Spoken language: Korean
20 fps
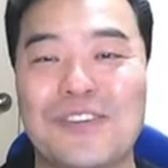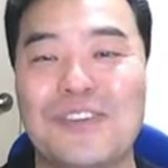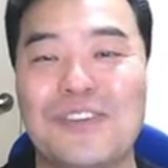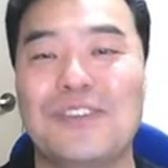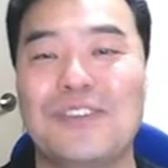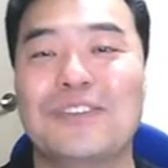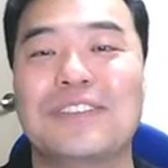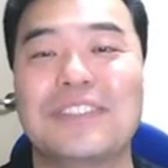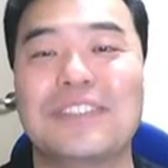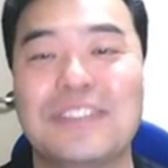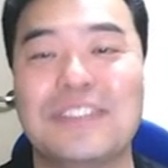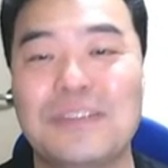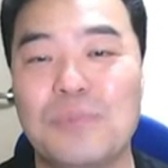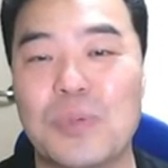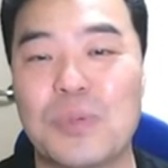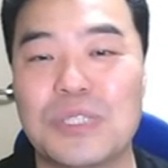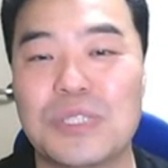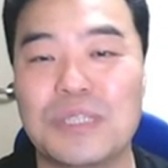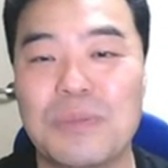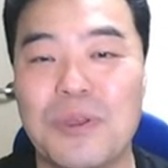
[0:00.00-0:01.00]
어, 지금
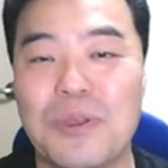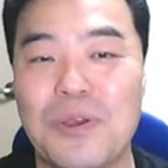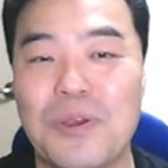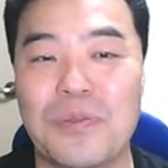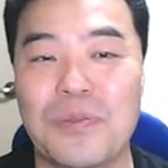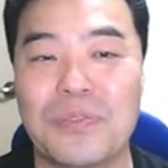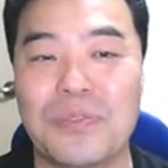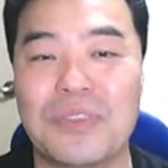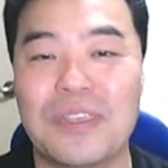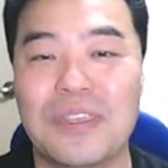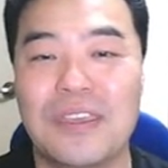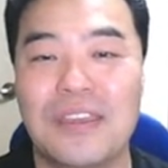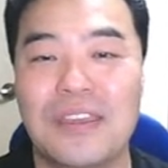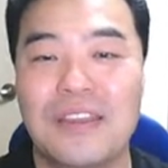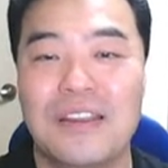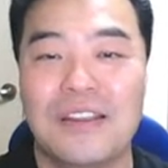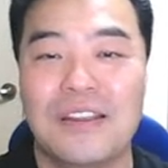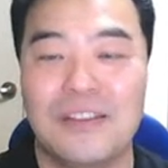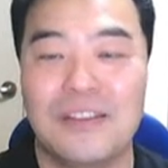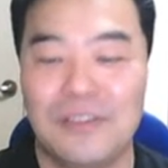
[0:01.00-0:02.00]
보시면,
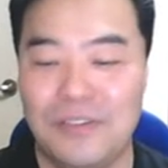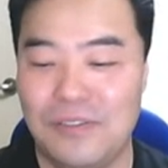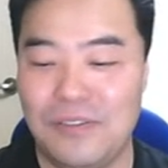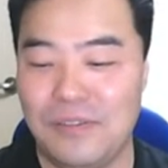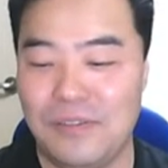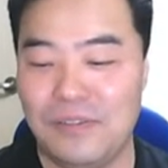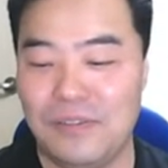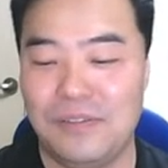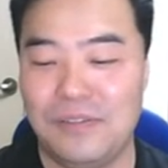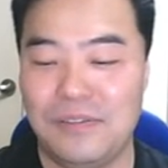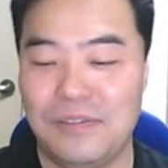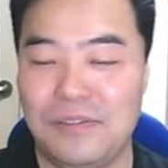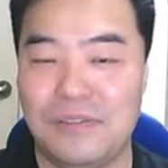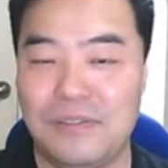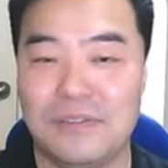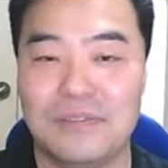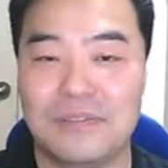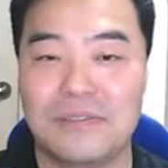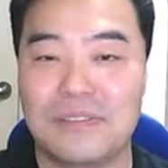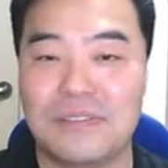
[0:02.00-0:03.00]
어,
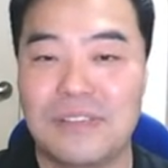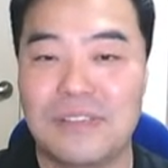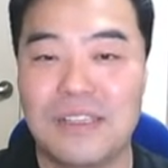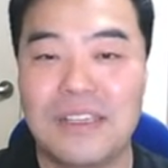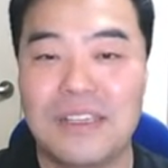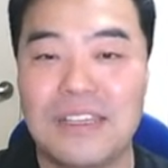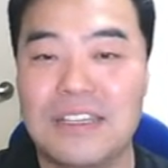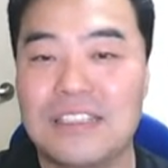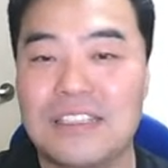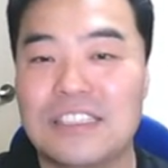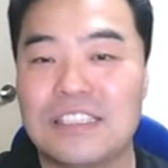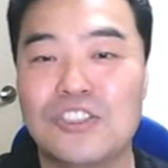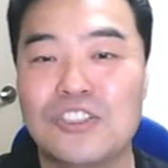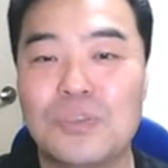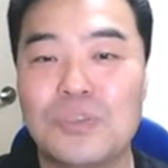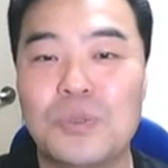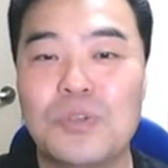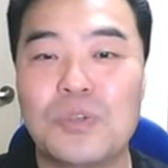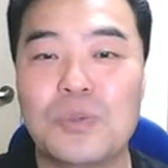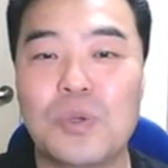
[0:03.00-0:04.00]

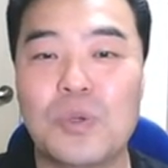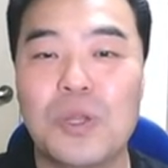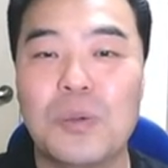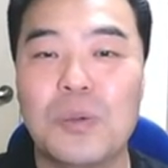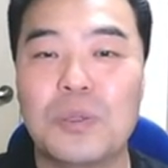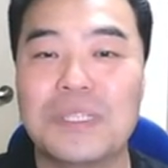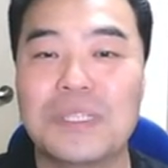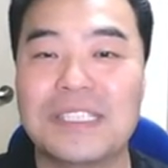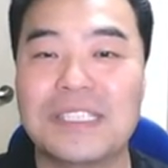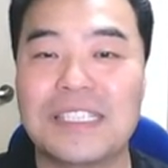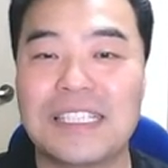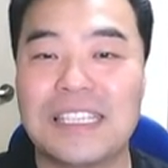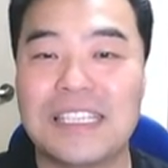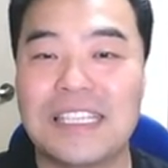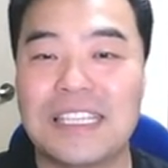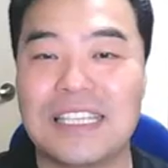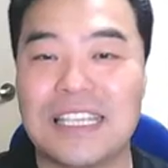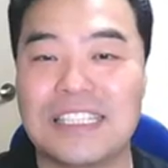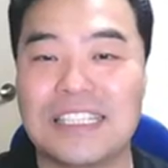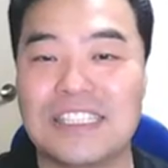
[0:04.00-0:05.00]
지구본을 돌려보듯이
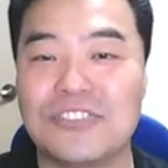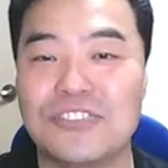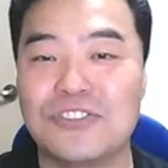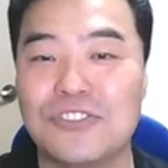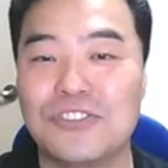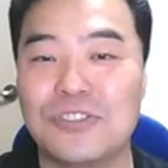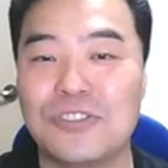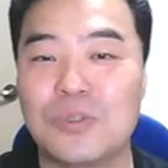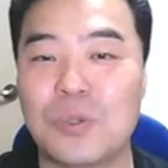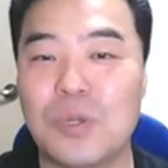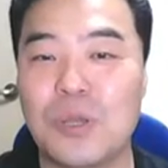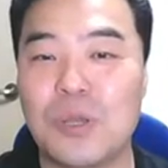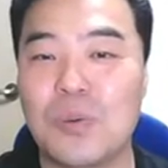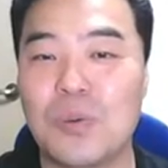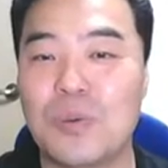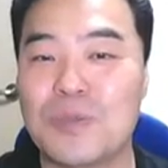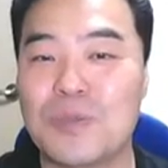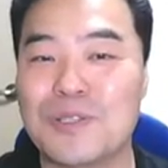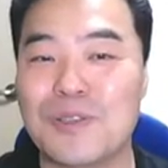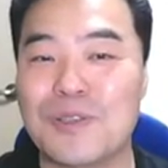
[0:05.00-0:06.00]
이렇게 지구를
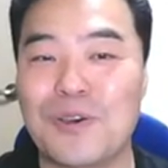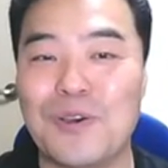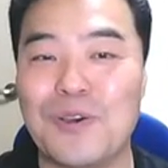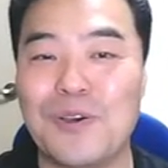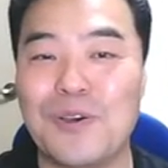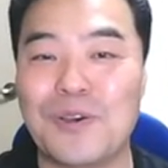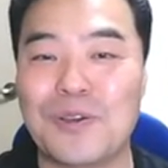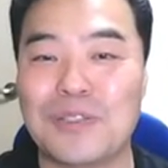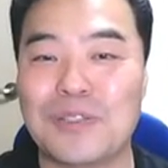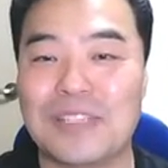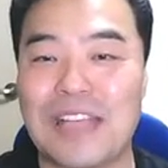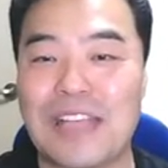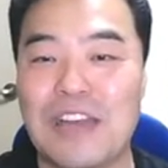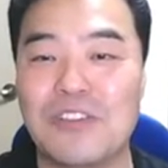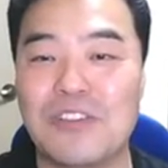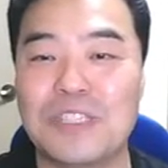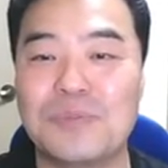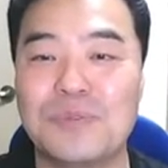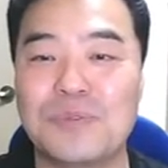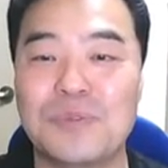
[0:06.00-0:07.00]
돌려보면서
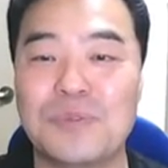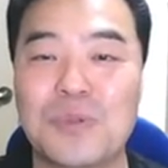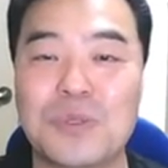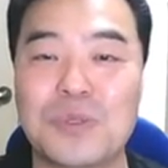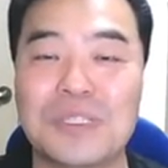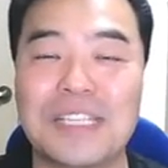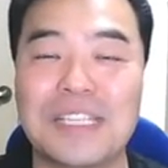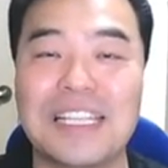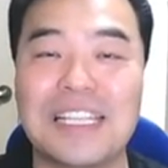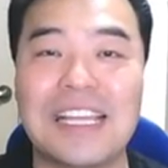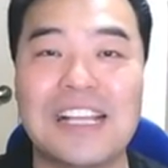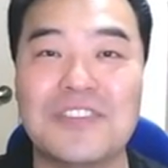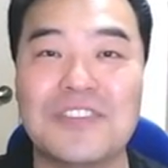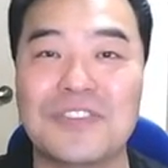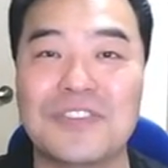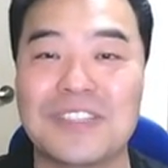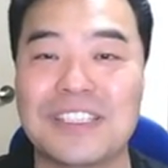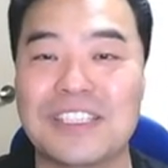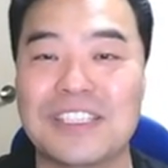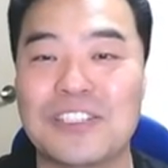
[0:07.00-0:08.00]
가고 싶은 곳을 찾아갈
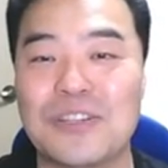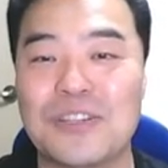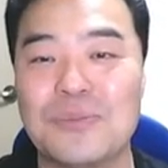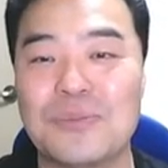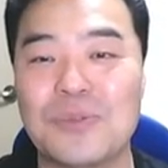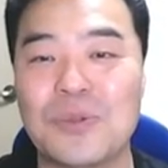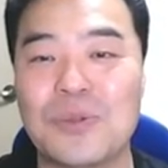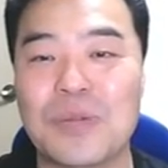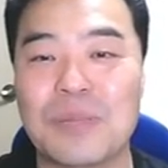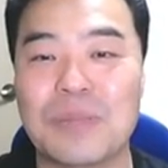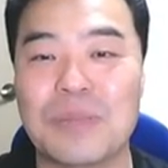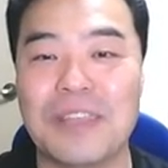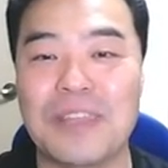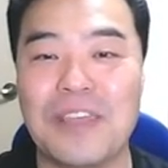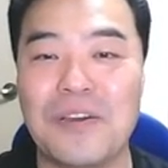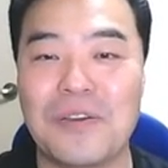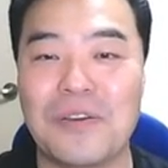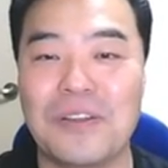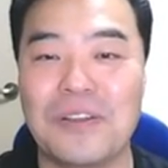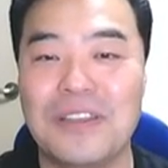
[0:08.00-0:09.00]
수 있는 그런
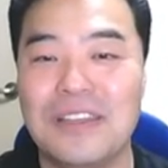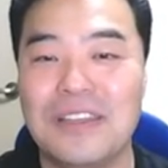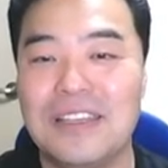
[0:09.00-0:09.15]
프로그램인데요.